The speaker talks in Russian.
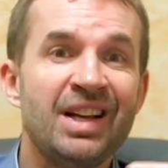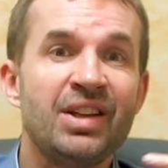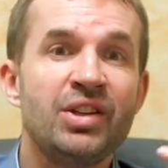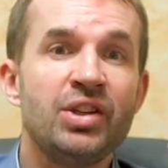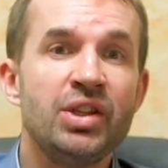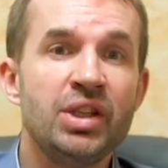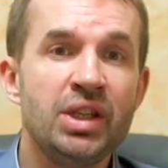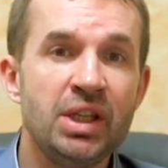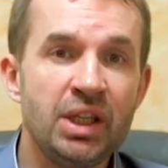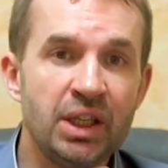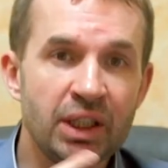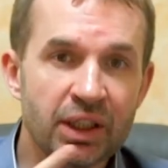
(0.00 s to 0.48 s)

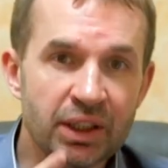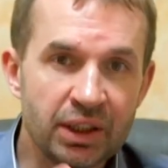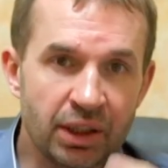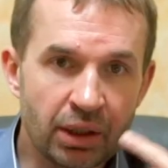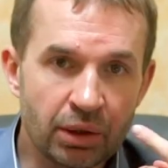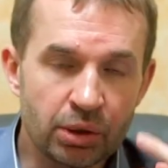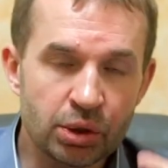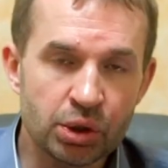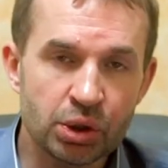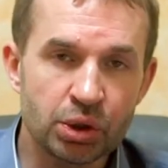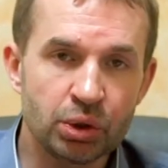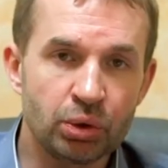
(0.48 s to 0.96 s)
не
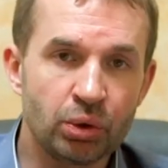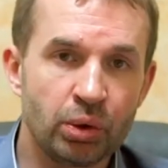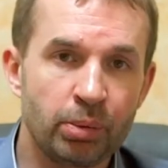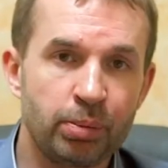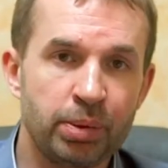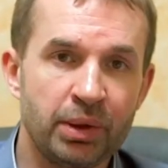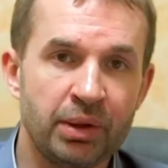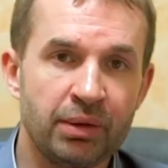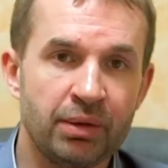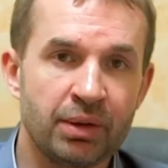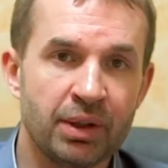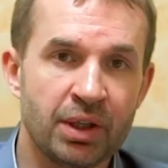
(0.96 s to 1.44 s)
должно
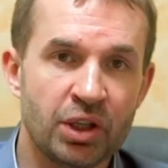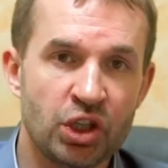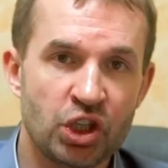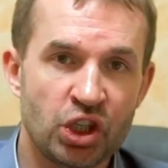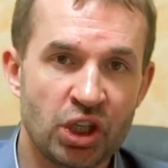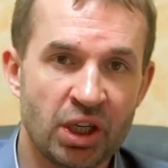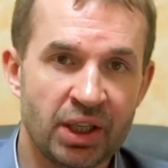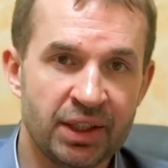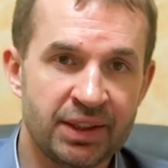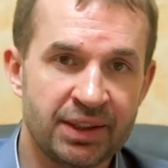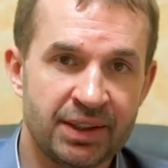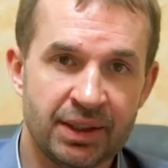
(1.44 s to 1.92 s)

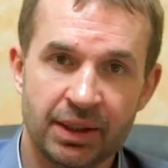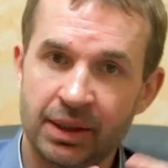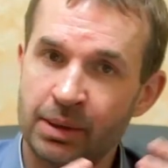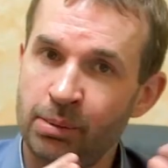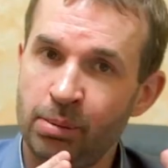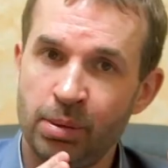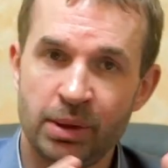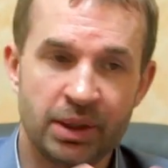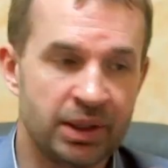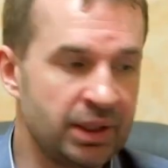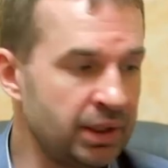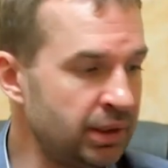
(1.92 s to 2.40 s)
превращаться и
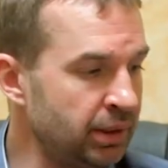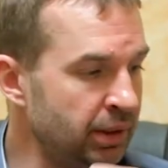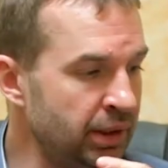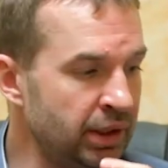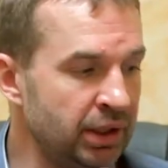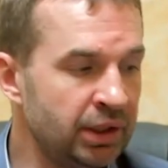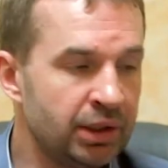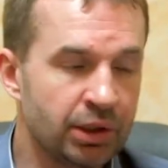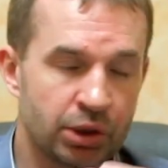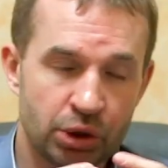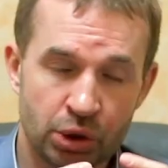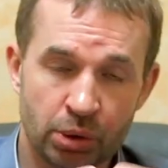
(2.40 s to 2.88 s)

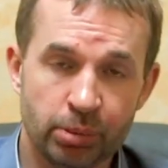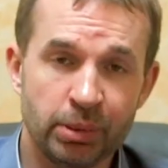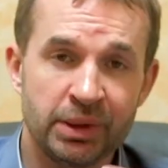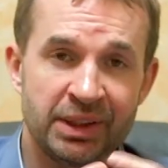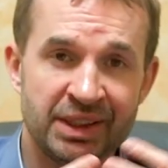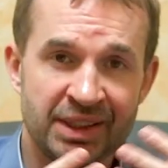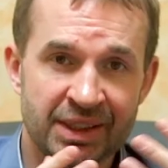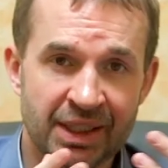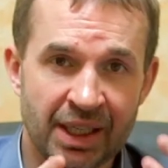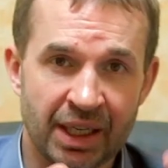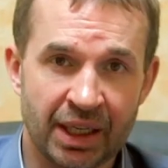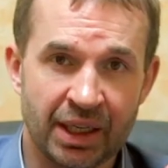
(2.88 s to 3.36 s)
не должно
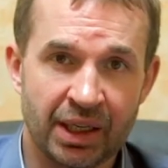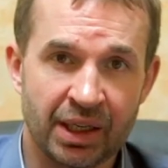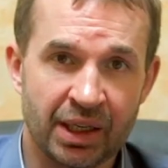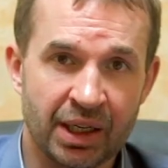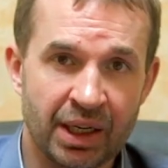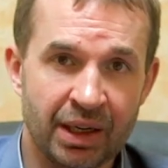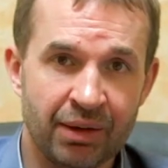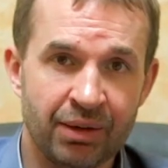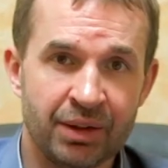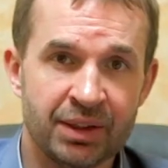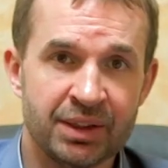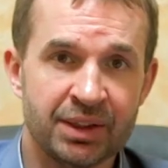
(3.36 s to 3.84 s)
быть знака
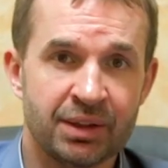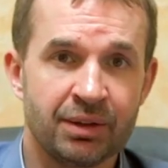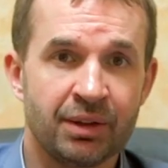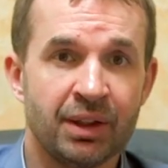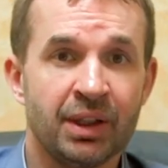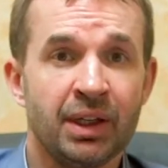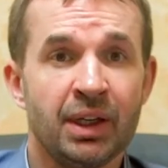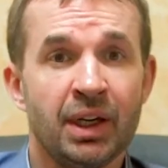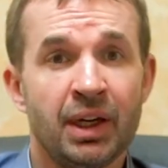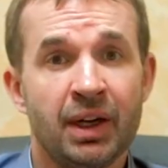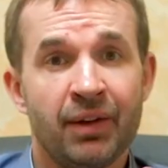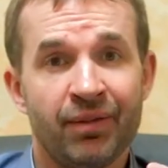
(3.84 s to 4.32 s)

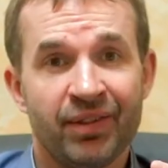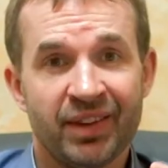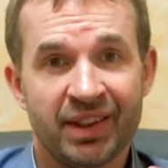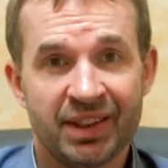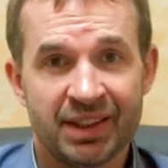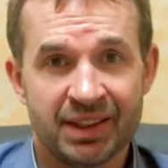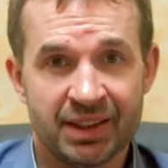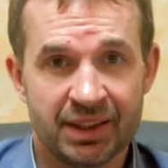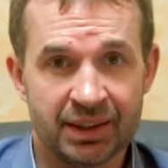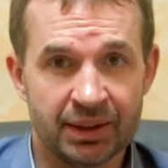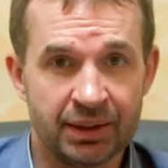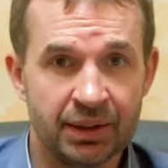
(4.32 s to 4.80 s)
равенства
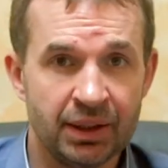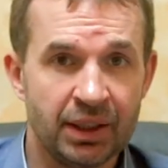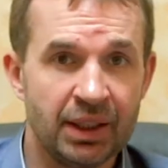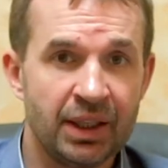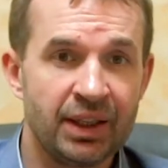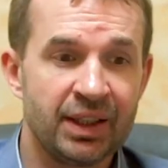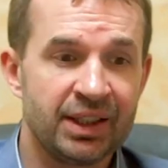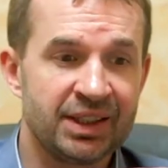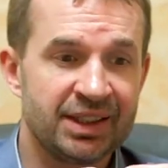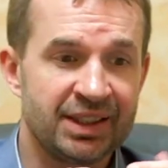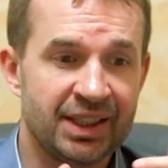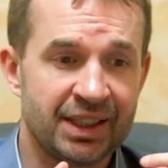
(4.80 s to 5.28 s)
с
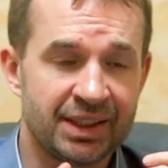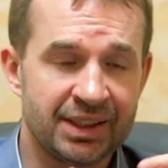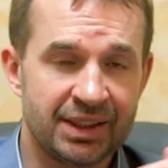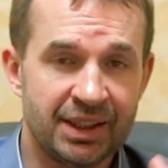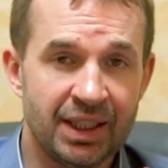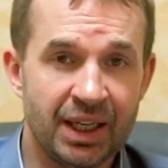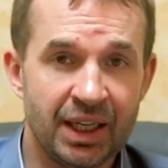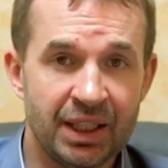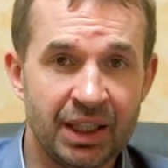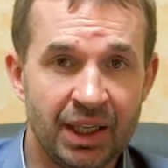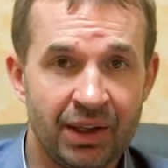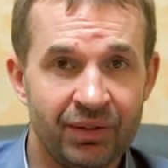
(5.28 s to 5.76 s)

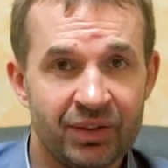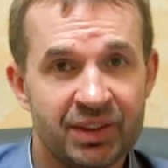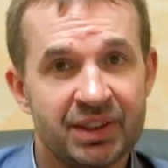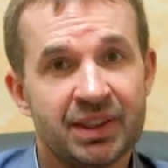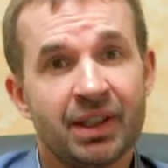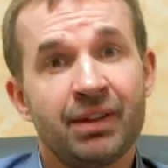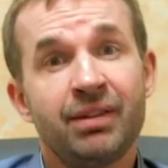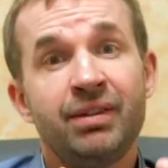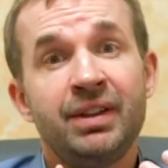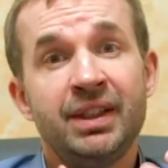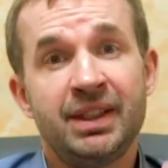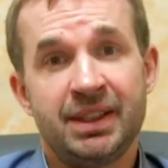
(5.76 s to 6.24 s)
созданием
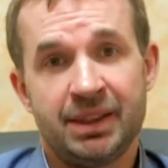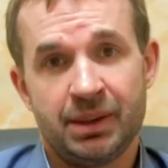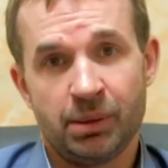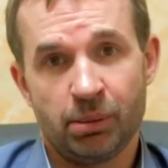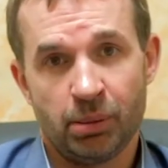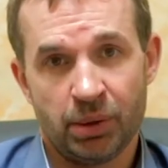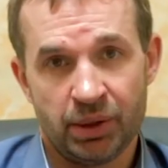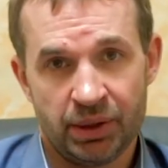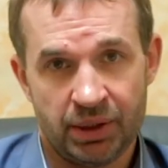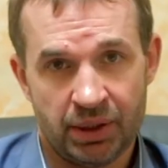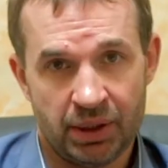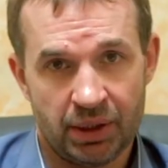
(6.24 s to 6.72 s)

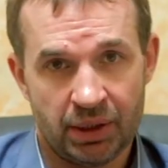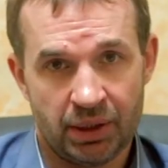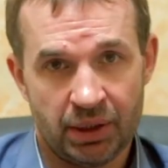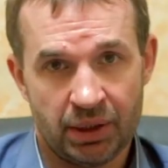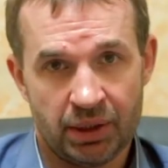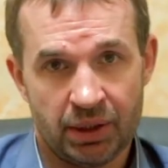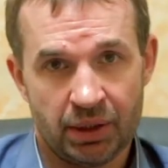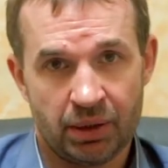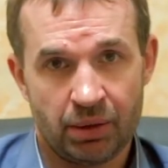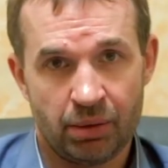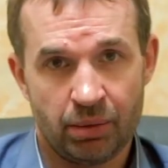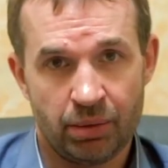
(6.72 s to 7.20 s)
зависимости от
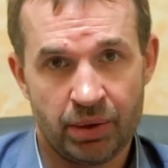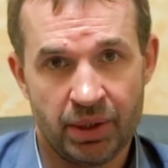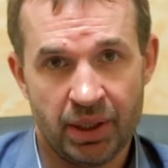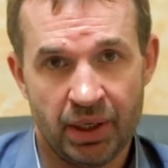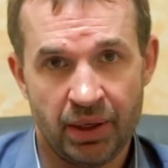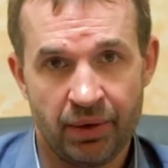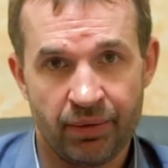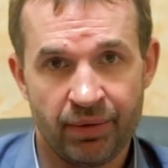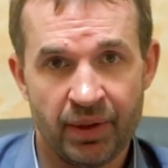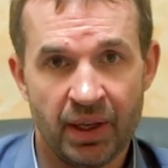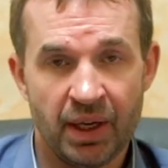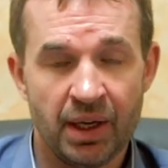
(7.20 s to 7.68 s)
этих
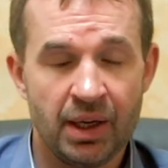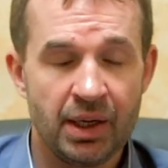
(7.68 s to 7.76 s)
людей.